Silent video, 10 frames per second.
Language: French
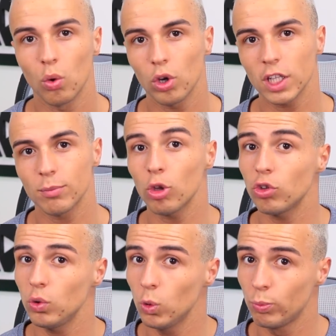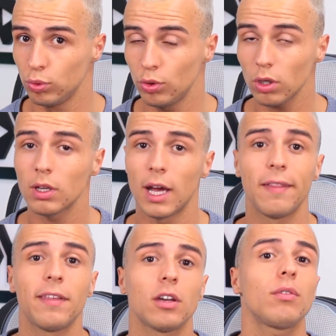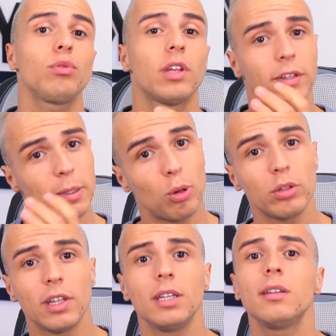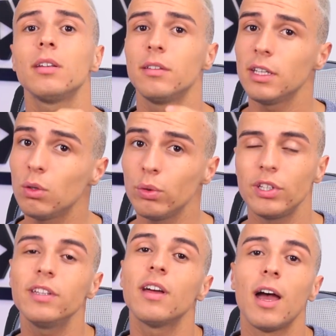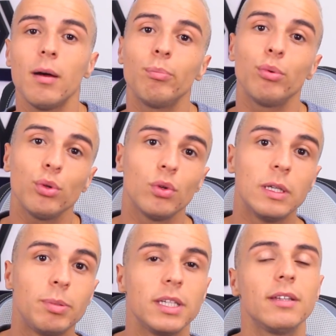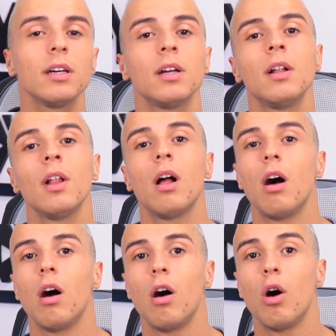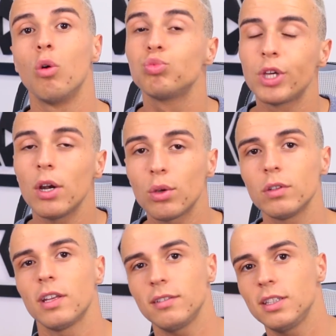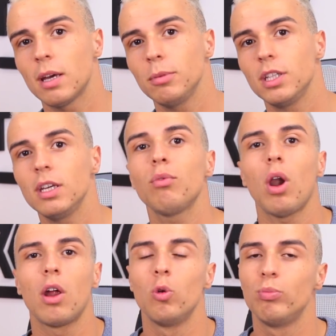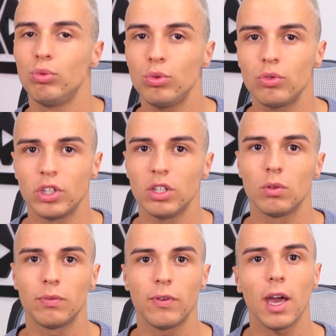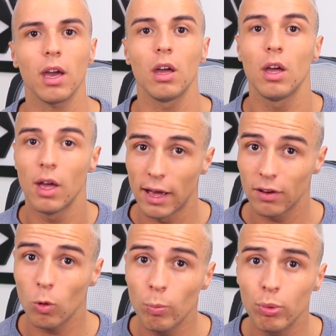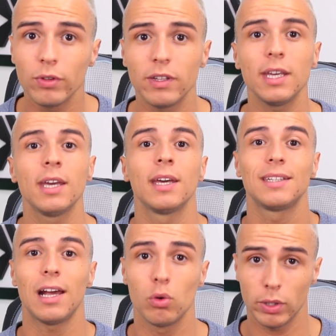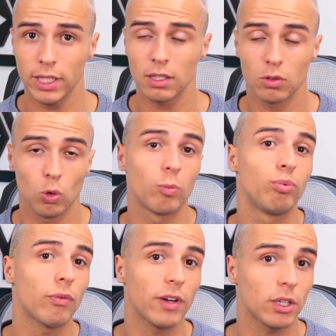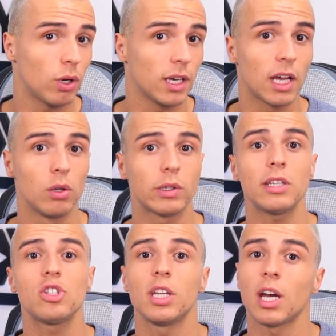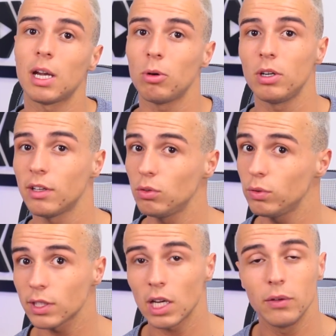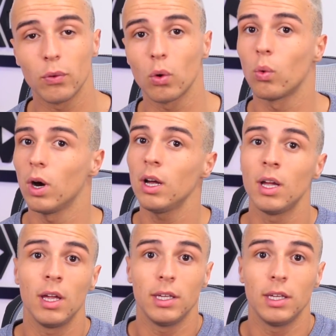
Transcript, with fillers: Concrètement, c'est une poudre. À l'intérieur, vous avez des protéines, des glucides, un peu de lipides, euh, quelques acides aminés. Voilà, le but, c'est de faire un composé calorique. Donc, pour faire de la calorie, généralement, les industriels, ils font quoi